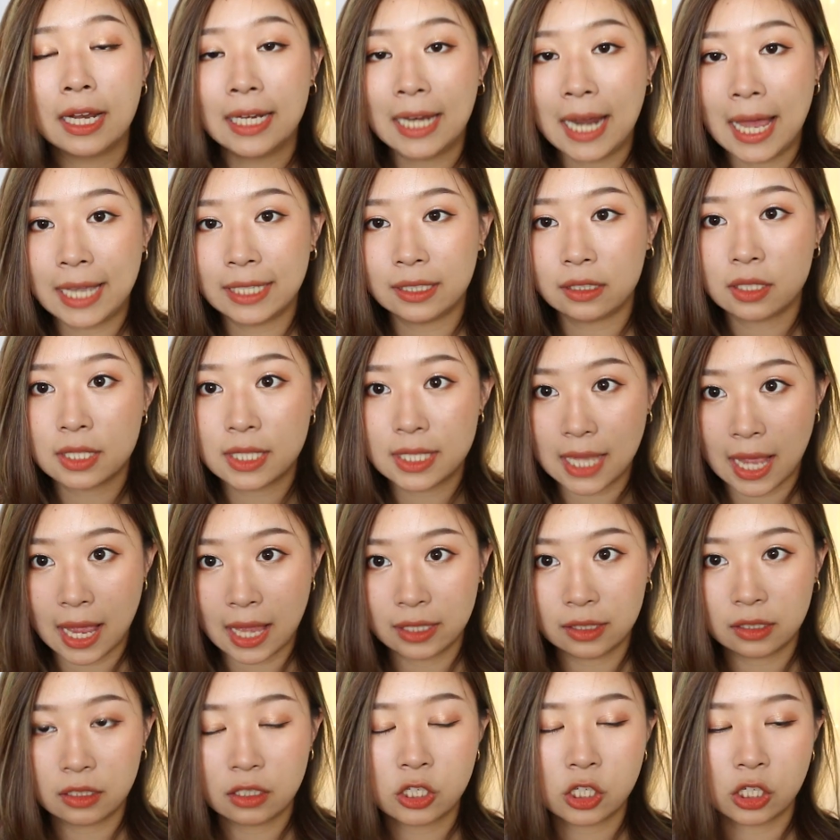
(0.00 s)
Light
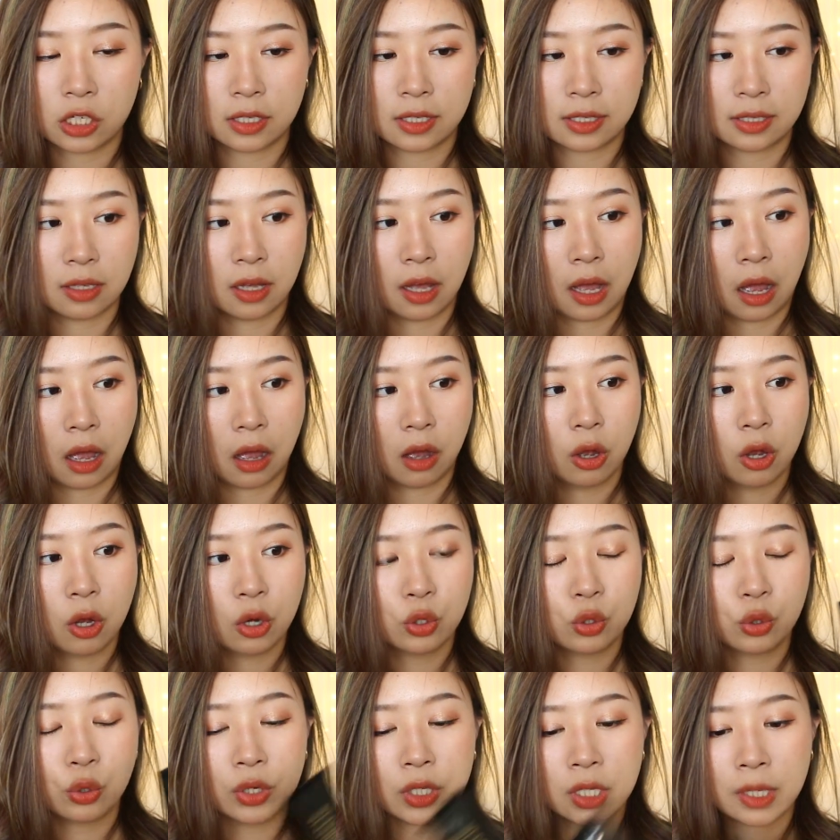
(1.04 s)
三这个色号。
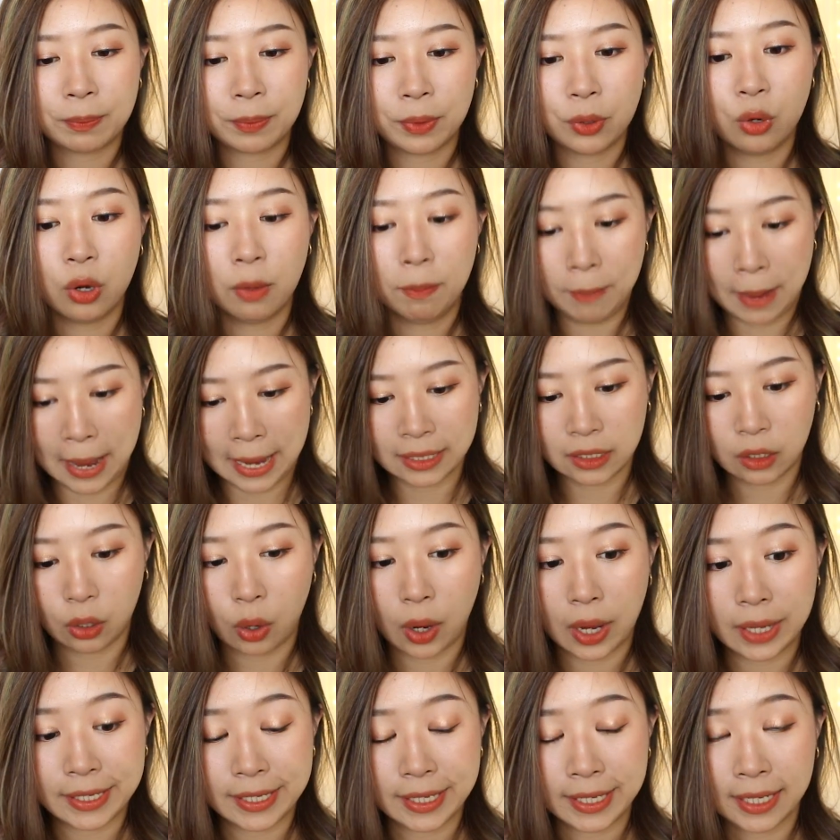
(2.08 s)
如果你比我白的
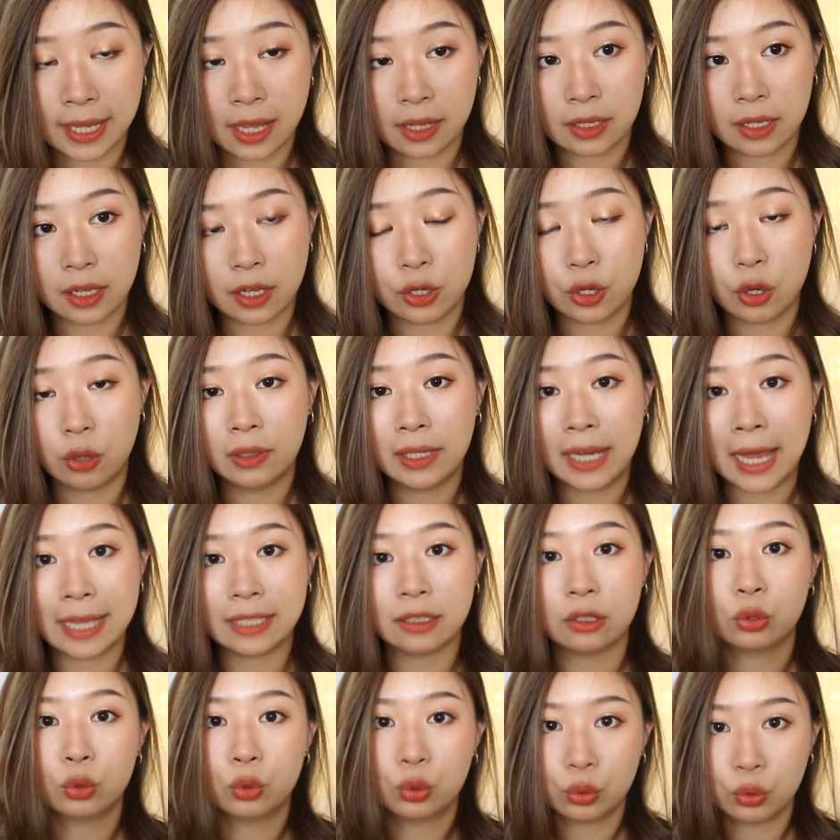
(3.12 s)
话，你应该可以用 Light
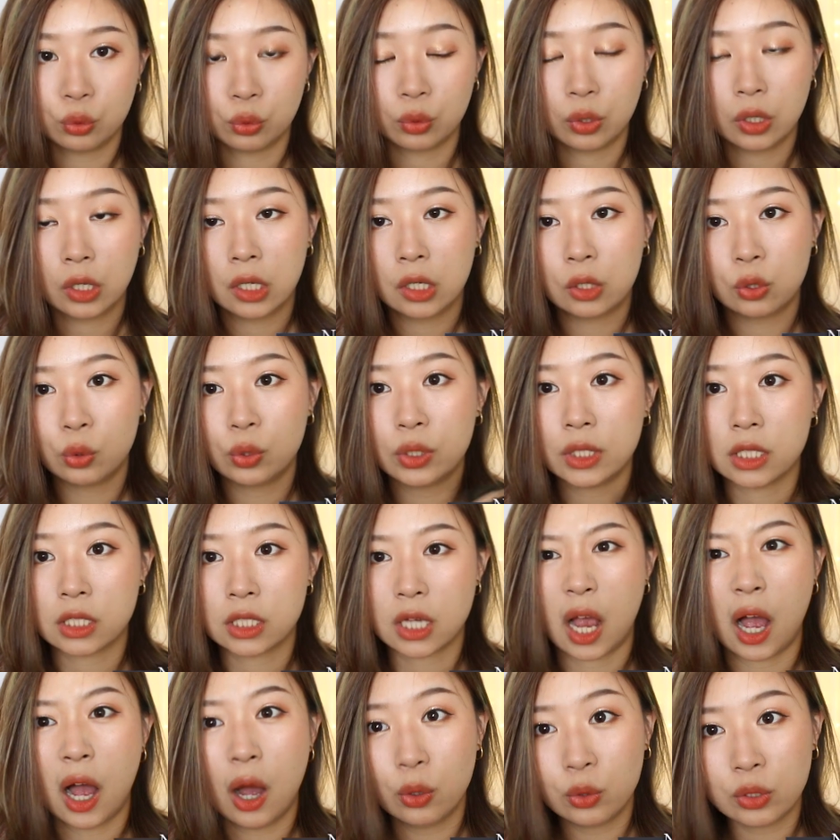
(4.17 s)
Two。如果你
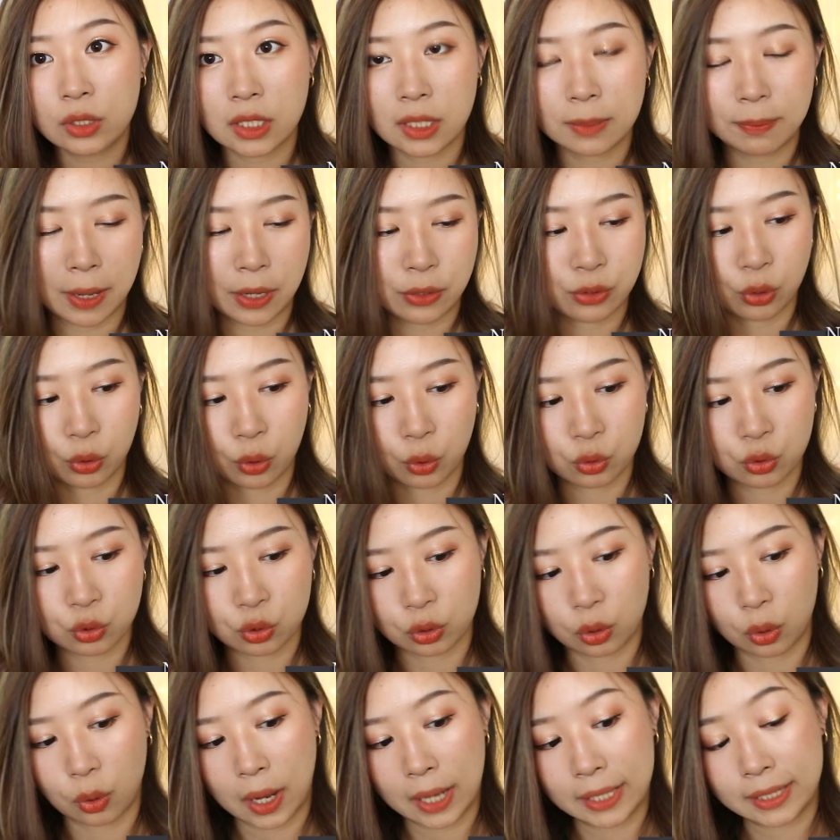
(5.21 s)
超级白雪公
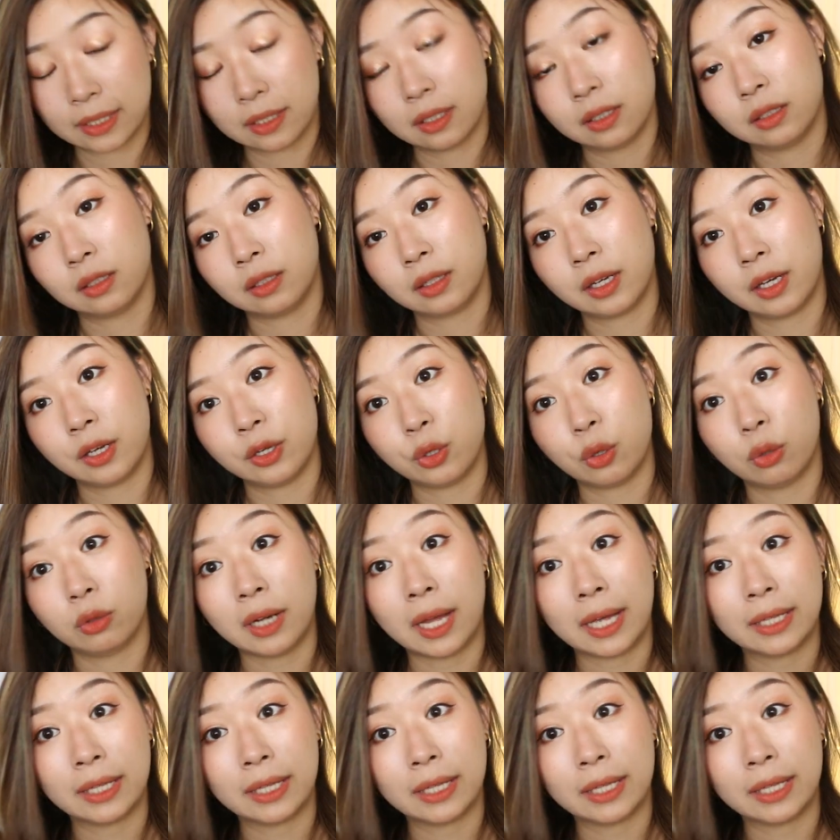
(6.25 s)
主的话，你可能可以用